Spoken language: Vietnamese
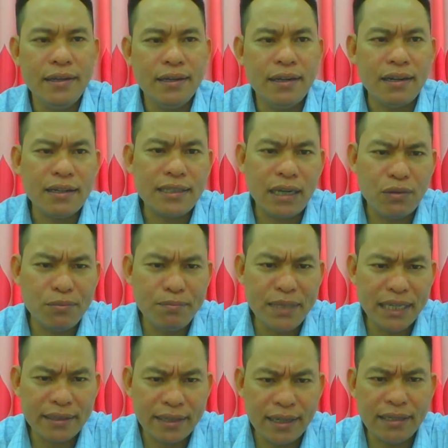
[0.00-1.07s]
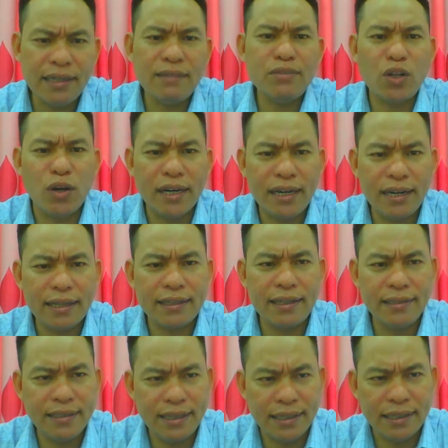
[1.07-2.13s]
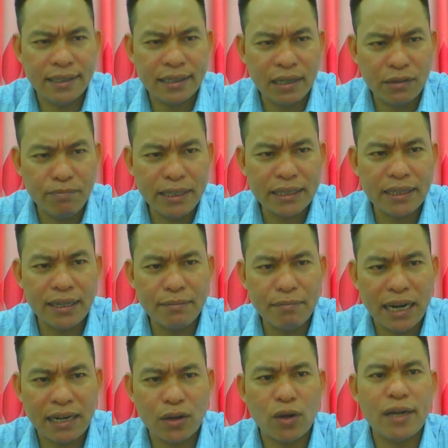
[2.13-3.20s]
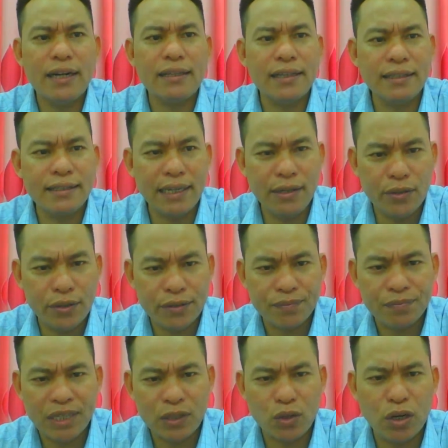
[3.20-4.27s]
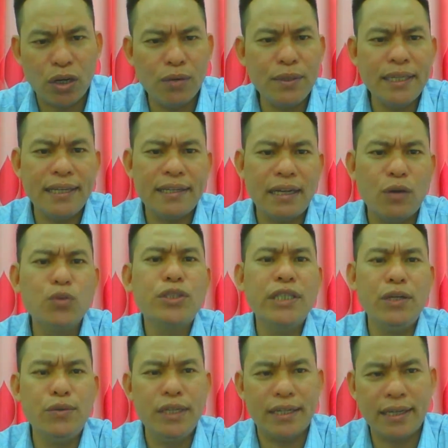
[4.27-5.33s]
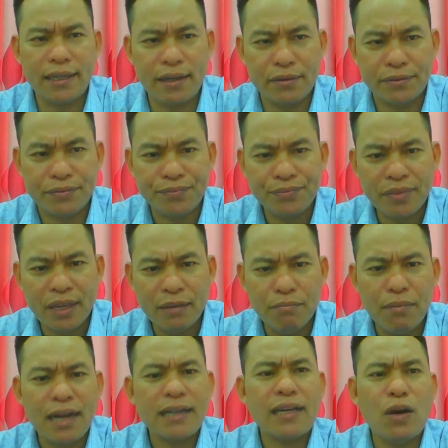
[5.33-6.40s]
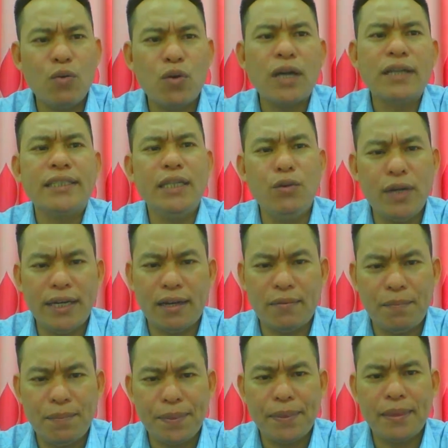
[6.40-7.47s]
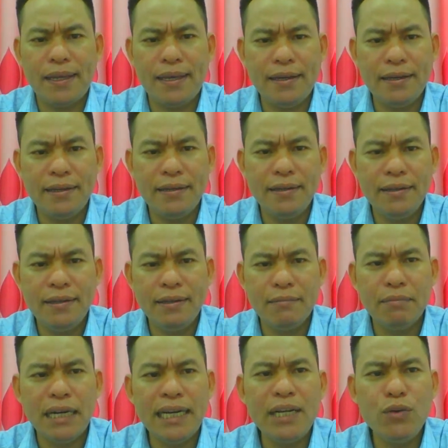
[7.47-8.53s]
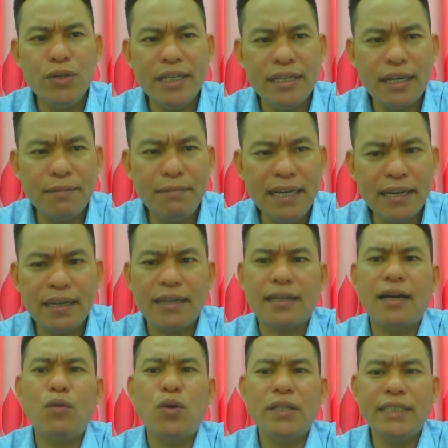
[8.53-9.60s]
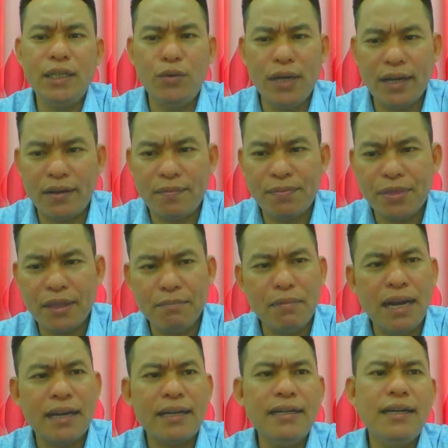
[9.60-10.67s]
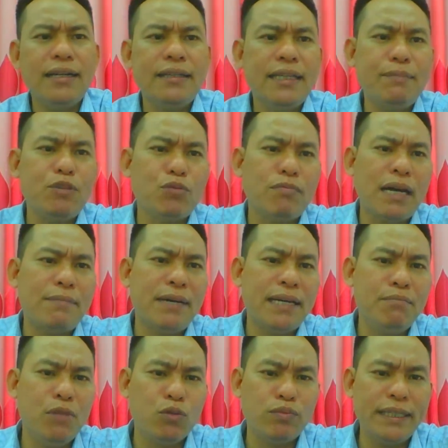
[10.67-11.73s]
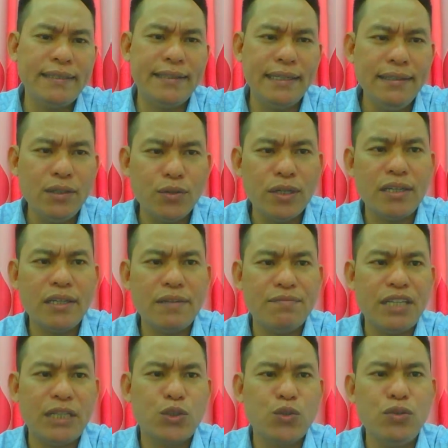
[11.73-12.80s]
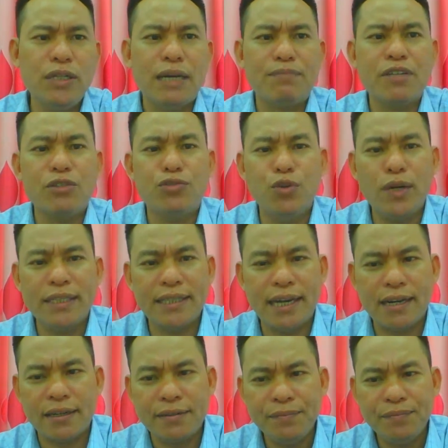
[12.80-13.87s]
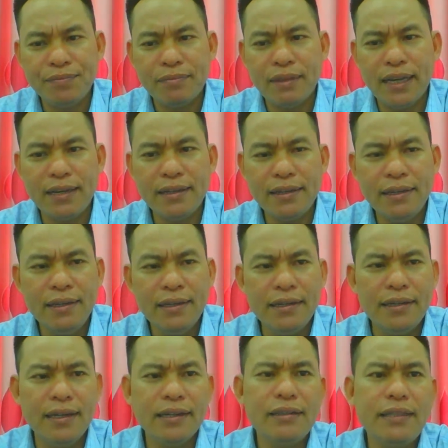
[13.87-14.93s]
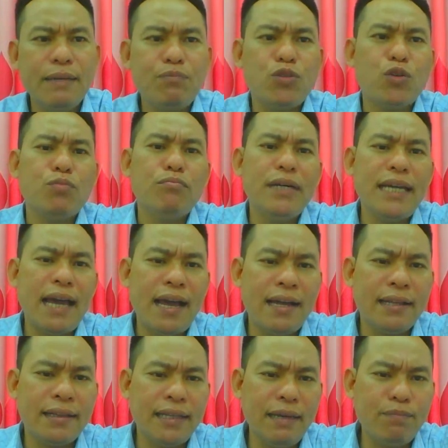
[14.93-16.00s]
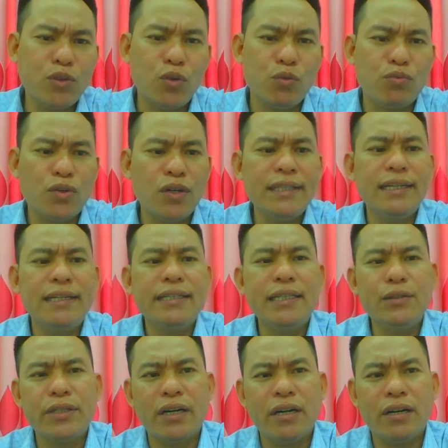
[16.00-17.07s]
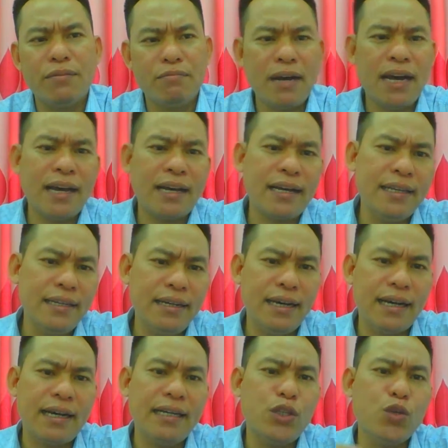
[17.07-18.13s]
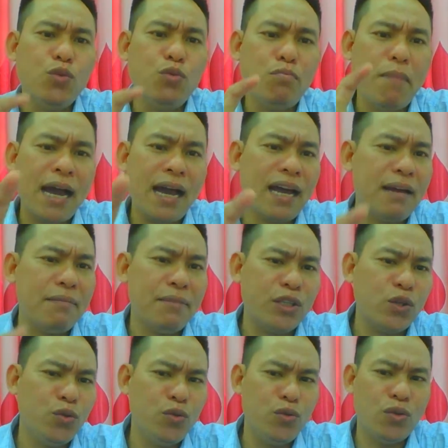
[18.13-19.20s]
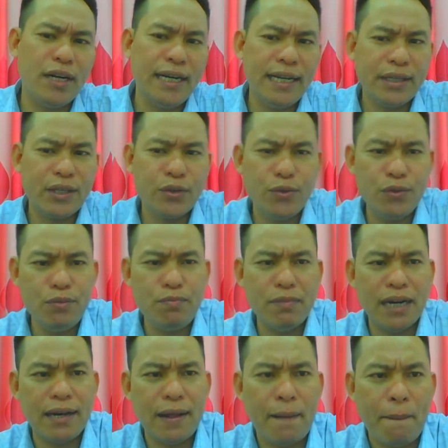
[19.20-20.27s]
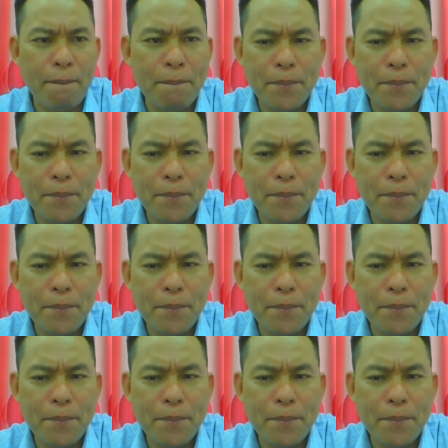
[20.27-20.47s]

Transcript: nó không biết tên ông nội nó là tên gì không biết tên bà nội nó tên chi luôn thì tôi hỏi quý vị cầu siêu được hay không mà cầu siêu hay không đấy mà nếu như nó biết là cầu có siêu hay không mà cứ lên tiếp tục ma mị mục đích chính của nó là xuống gặp cho phú an giang đấy để tiếp tục bia tiếp tục có những chiêu trò mà cái như là cái chú ba mà chú gọi là chú mà